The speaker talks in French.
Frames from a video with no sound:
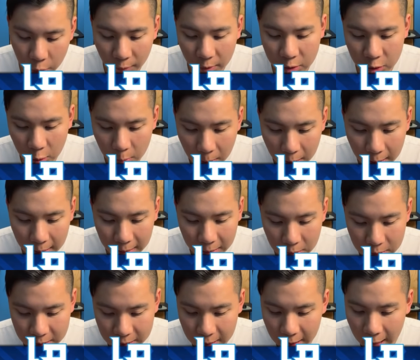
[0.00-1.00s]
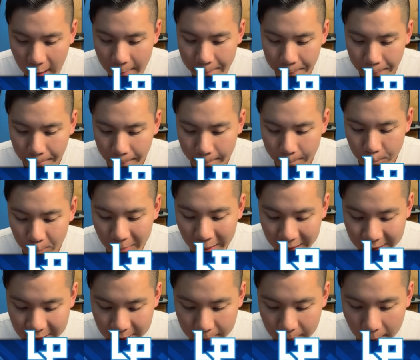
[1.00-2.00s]
On va sûrement réussir à
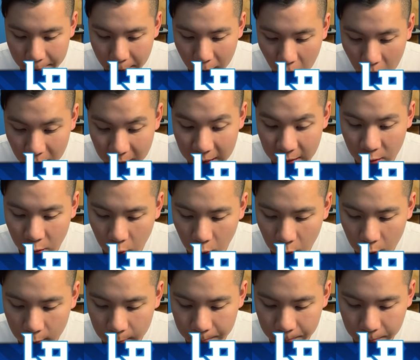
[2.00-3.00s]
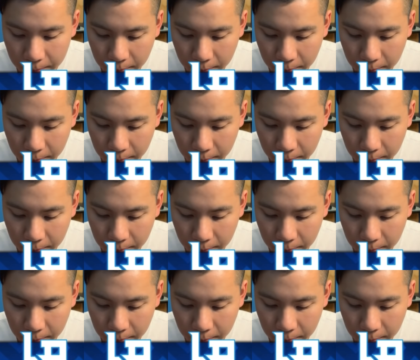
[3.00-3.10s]
pratiquement prendre la tour.